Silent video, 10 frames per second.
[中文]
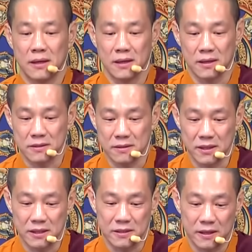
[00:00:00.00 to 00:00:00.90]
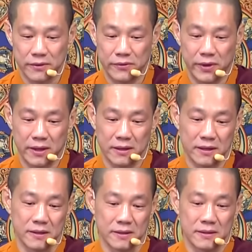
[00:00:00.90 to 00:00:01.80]
哦，所以你这个愿
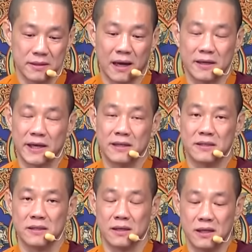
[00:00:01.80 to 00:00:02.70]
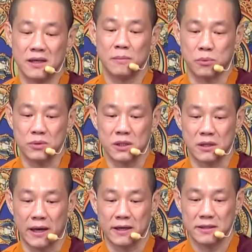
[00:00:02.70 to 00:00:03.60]
力常延迟，立刻补
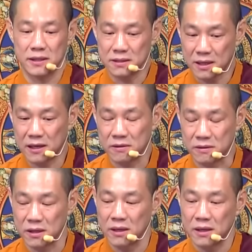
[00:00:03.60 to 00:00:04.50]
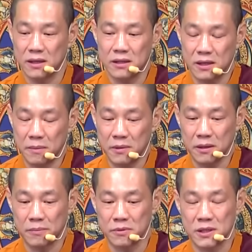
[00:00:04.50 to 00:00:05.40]
起来，先忏悔，1天没
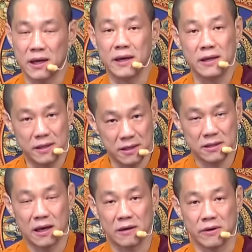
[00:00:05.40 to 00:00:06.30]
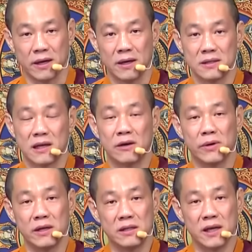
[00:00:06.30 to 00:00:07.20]
有补起来，1天忏悔，忏
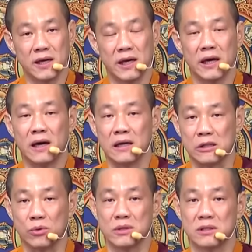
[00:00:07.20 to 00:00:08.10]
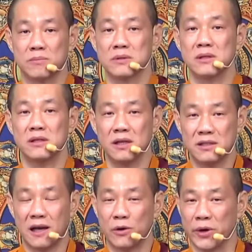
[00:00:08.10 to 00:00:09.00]
悔1天可以很多次，不是1天
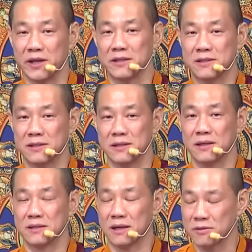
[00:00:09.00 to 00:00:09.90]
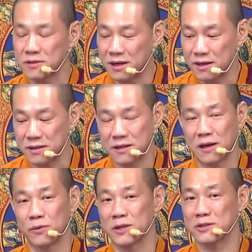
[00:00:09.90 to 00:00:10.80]
忏悔1次。 早上也
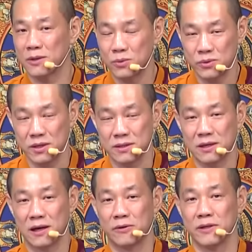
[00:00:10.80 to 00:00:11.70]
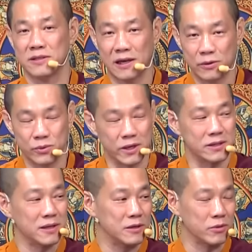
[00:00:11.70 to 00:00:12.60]
忏悔，中午也忏悔，下午也
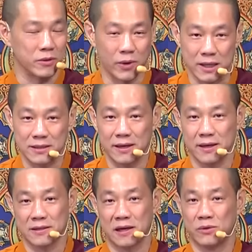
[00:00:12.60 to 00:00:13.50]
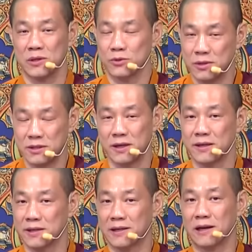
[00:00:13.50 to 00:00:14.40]
忏悔，晚上也忏悔，睡前
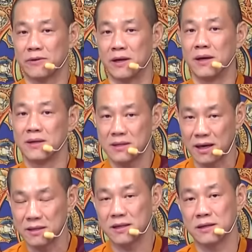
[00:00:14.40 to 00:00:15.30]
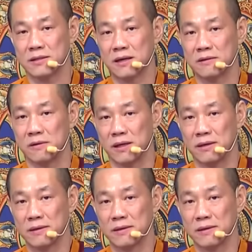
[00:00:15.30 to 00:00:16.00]
也忏悔，常常忏悔。